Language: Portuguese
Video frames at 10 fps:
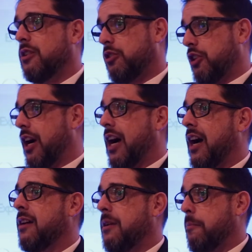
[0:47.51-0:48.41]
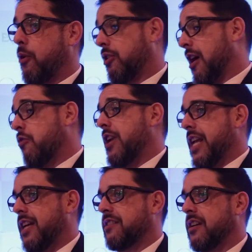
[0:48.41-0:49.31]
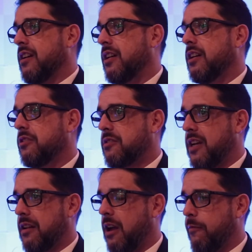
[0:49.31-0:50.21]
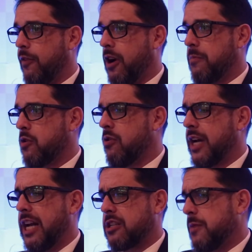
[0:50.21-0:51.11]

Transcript: já protagoniza, de certa forma, o Congresso.